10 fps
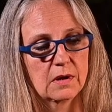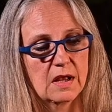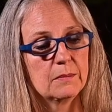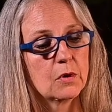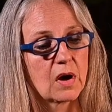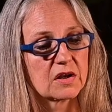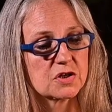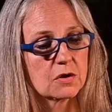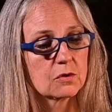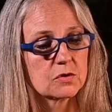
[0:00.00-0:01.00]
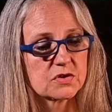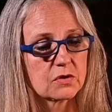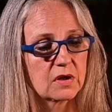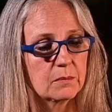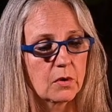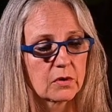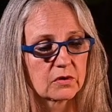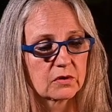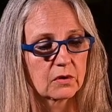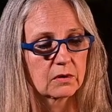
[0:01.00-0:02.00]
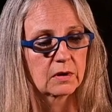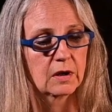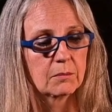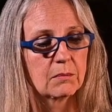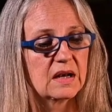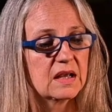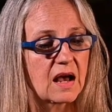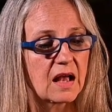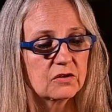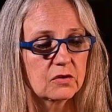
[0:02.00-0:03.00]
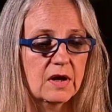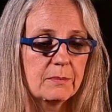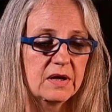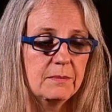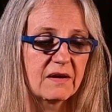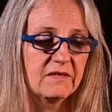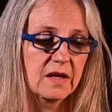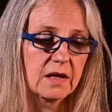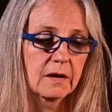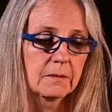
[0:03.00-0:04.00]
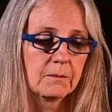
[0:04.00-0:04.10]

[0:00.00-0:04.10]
il mio angelo custode morto, ma li canto la primavera,